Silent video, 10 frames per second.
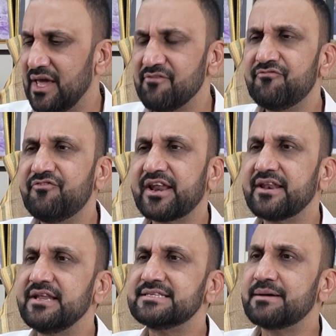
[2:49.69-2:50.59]
ఎవరు
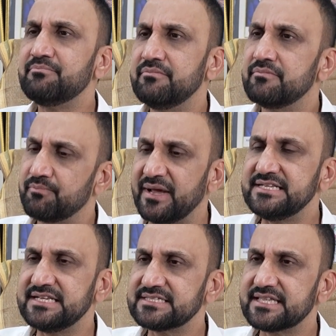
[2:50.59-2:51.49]
నిజం పని
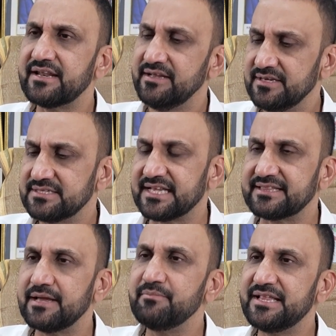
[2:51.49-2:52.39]
చేస్తారు
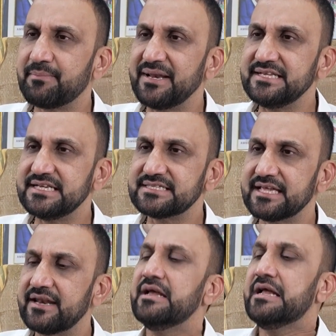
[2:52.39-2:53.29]
సత్యం మీద పని
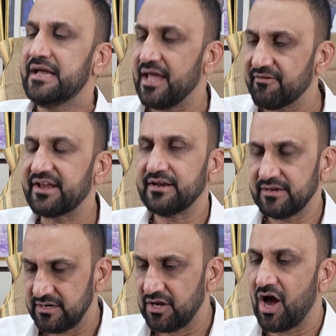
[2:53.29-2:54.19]
చేస్తారు ఎవరు
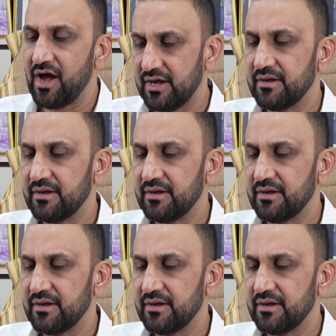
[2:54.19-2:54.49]
లా